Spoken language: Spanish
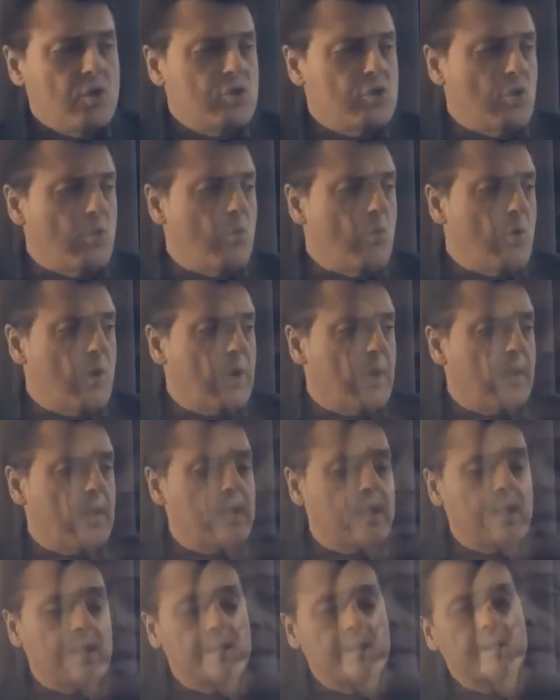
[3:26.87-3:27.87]
Son muy
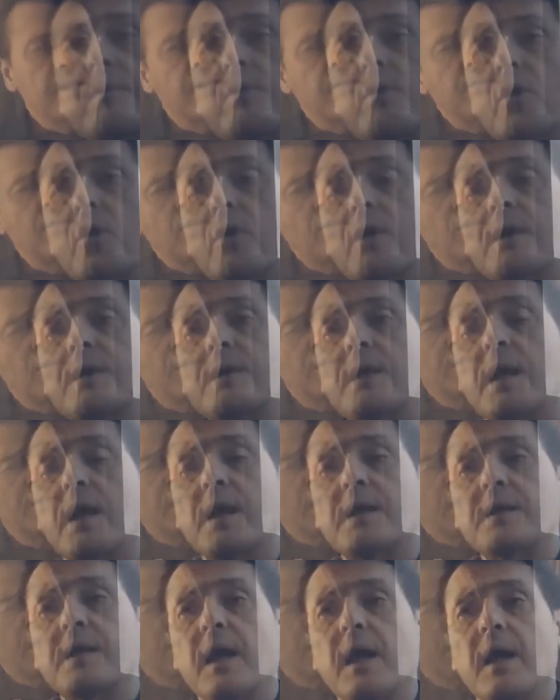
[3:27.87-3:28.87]
raras las excepciones
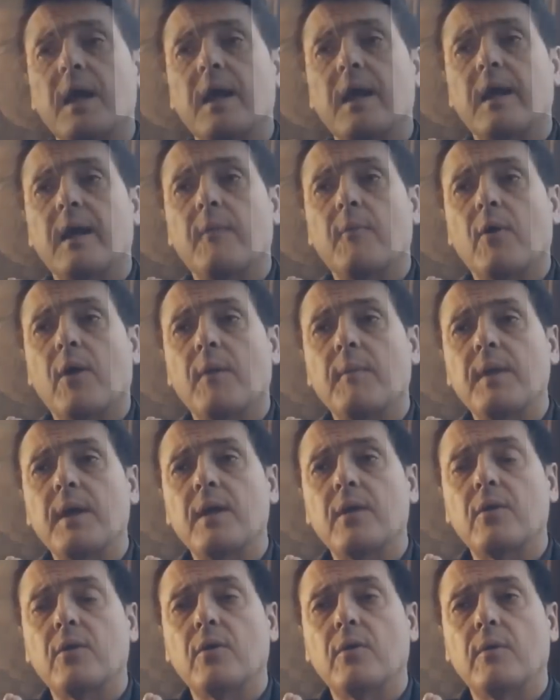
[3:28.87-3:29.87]
en las que el
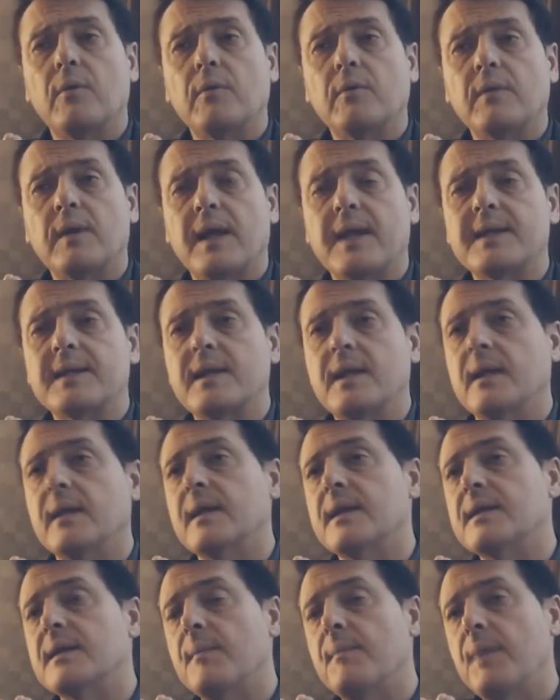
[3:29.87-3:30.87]
enamoramiento
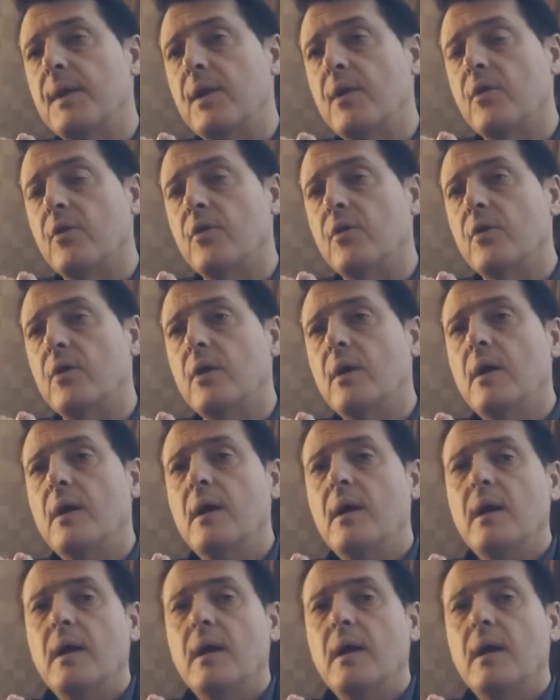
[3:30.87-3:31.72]
trasciende ese periodo